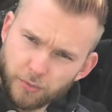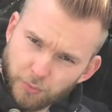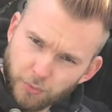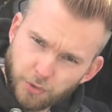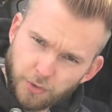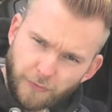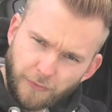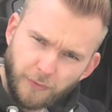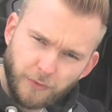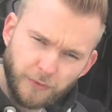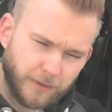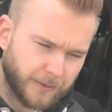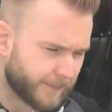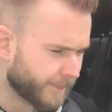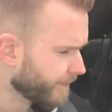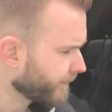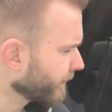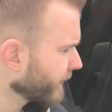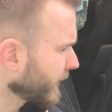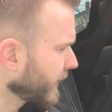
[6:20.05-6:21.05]
Gemüte führen.
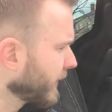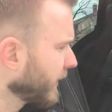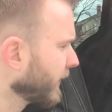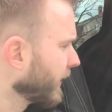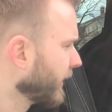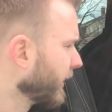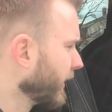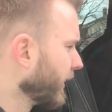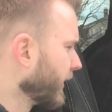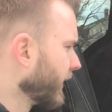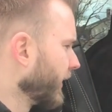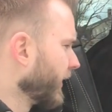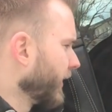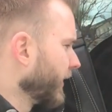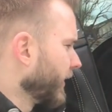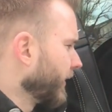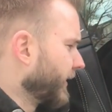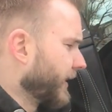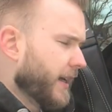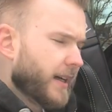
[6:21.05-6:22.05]

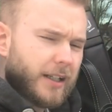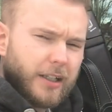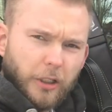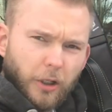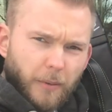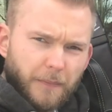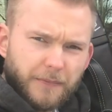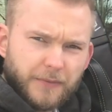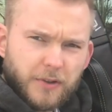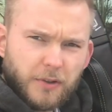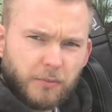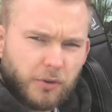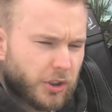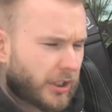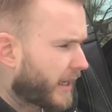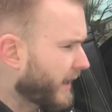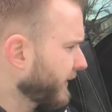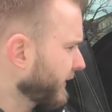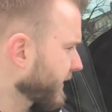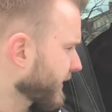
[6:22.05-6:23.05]
Der Knopf zum
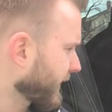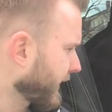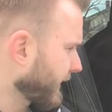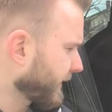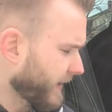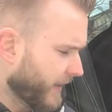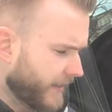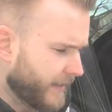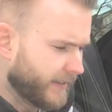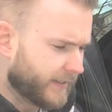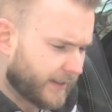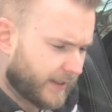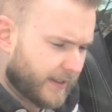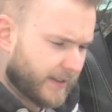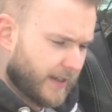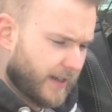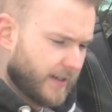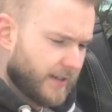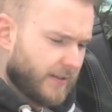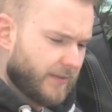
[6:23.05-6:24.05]
Starten ist direkt dahinter, das
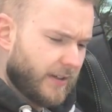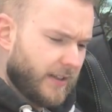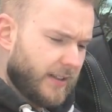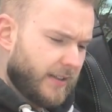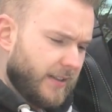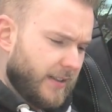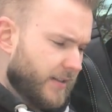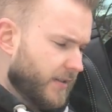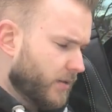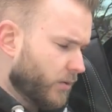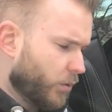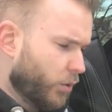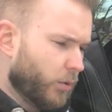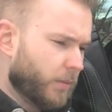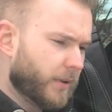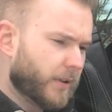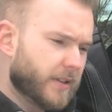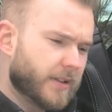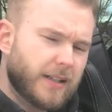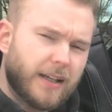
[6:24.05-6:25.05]
heißt, wenn ich dieses
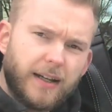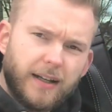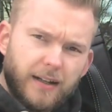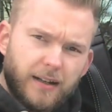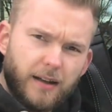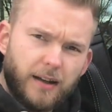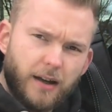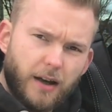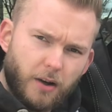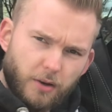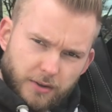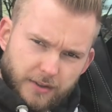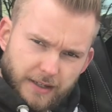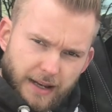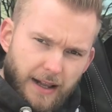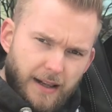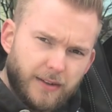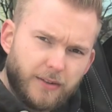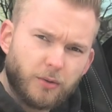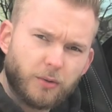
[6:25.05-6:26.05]
obere Teil aus der
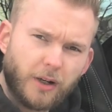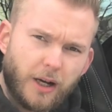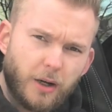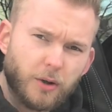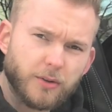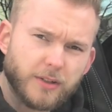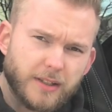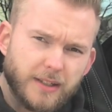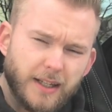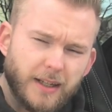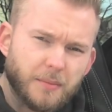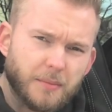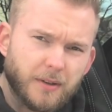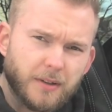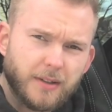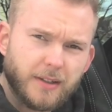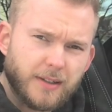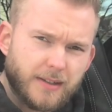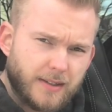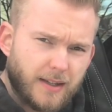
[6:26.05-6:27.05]
Halterung rausnehme,
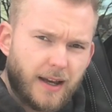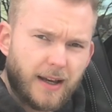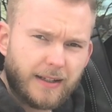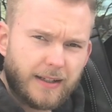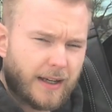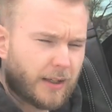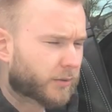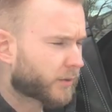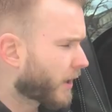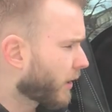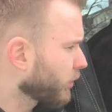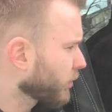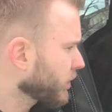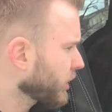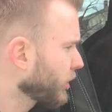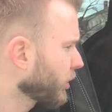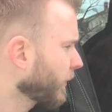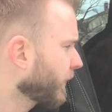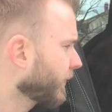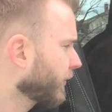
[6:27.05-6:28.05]
ist da der An- und
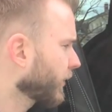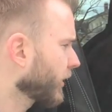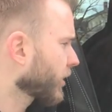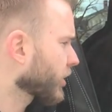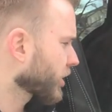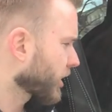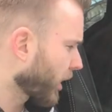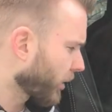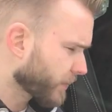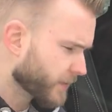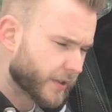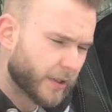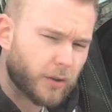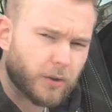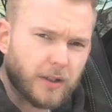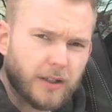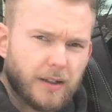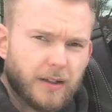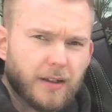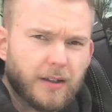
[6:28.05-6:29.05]
Ausknopf für den
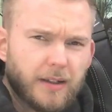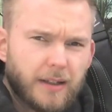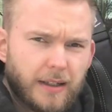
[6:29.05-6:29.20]
Staubsauger.